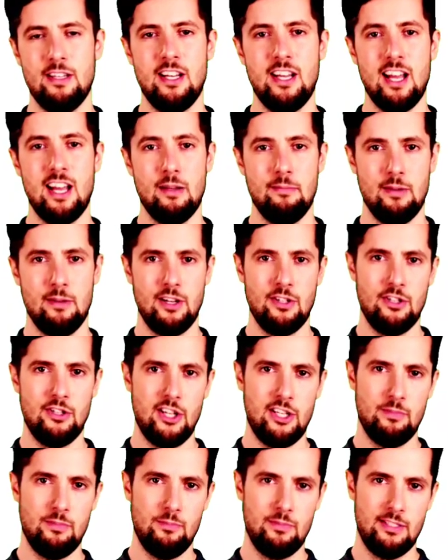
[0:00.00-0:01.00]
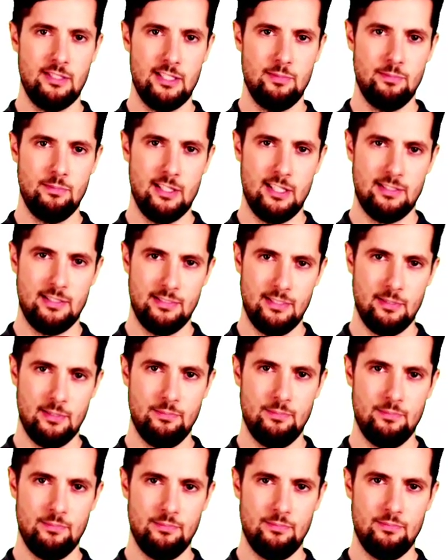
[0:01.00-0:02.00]
يا معشر المسلمين
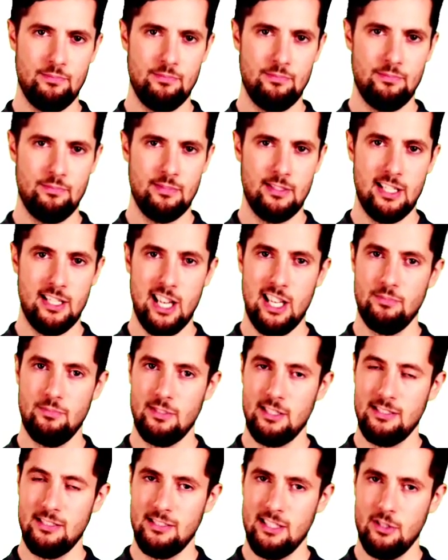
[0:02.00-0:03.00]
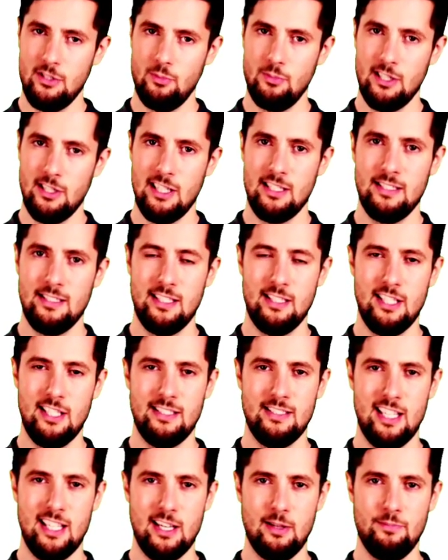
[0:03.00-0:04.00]
كيف تسالون اهل
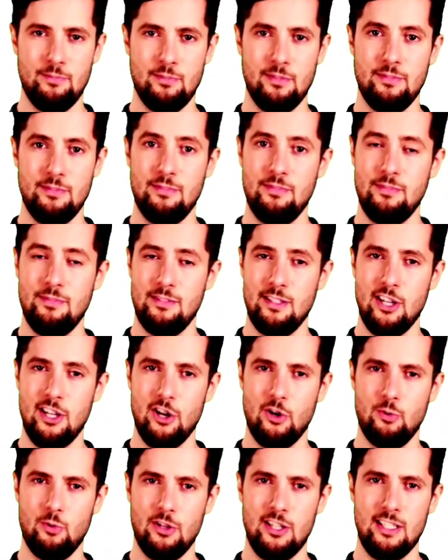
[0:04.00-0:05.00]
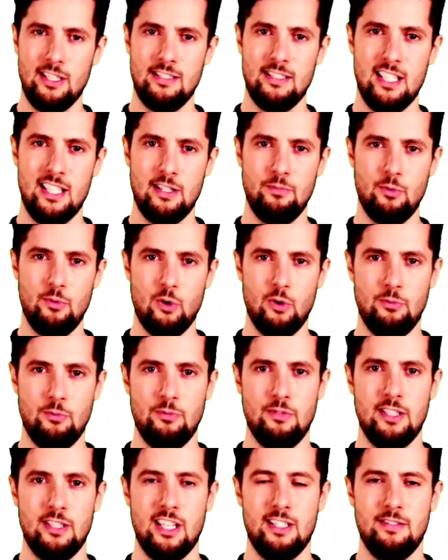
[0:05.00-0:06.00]
الكتاب
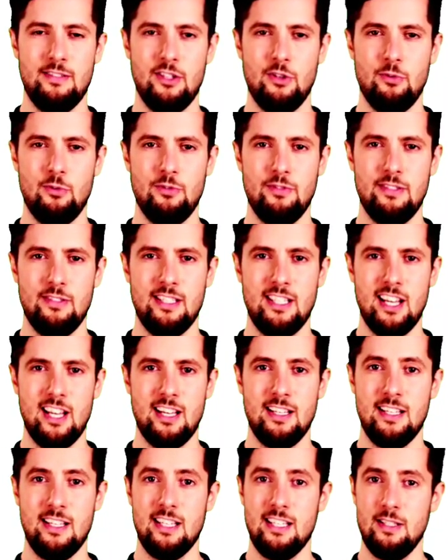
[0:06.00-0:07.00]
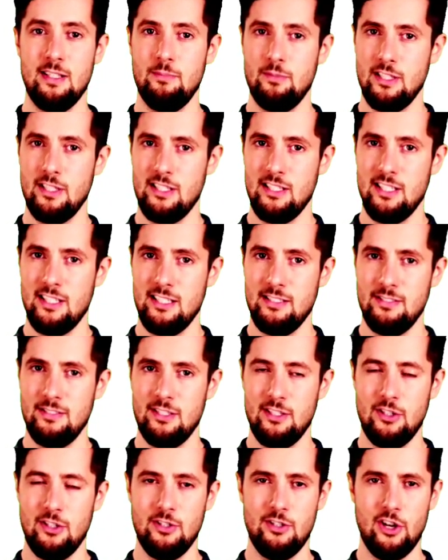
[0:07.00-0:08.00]
وكتابكم الذي انزل على نبيه
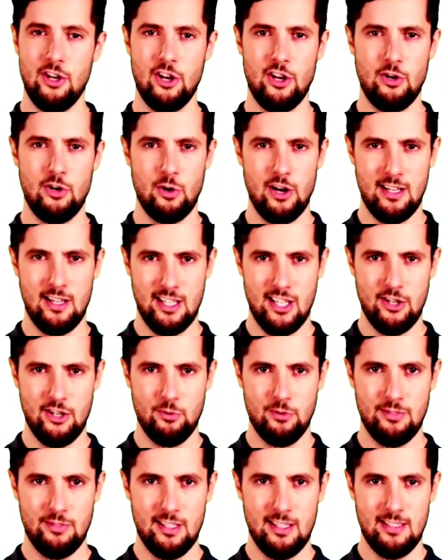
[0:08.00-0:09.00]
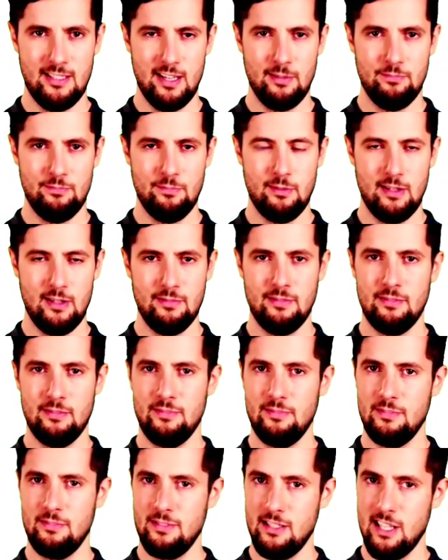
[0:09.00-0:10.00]
صلى الله عليه وسلم
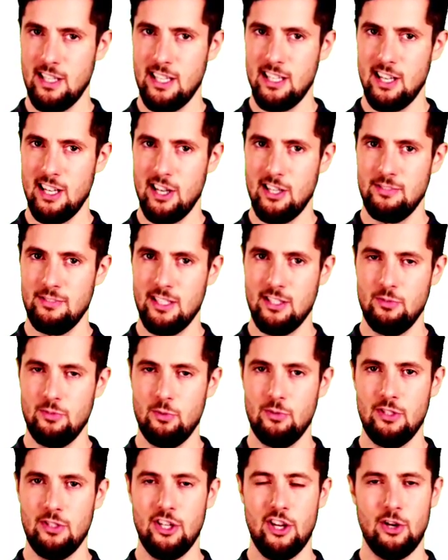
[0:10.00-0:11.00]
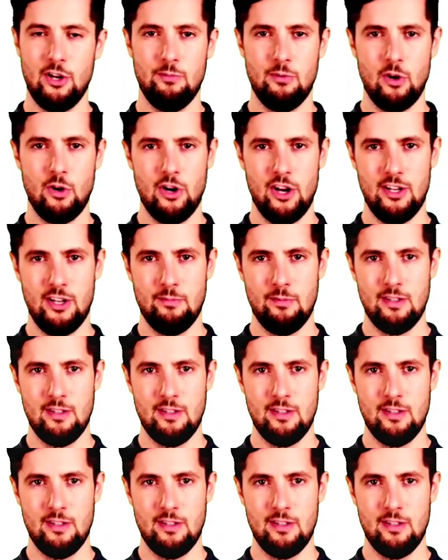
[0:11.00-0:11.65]
احدث الاخبار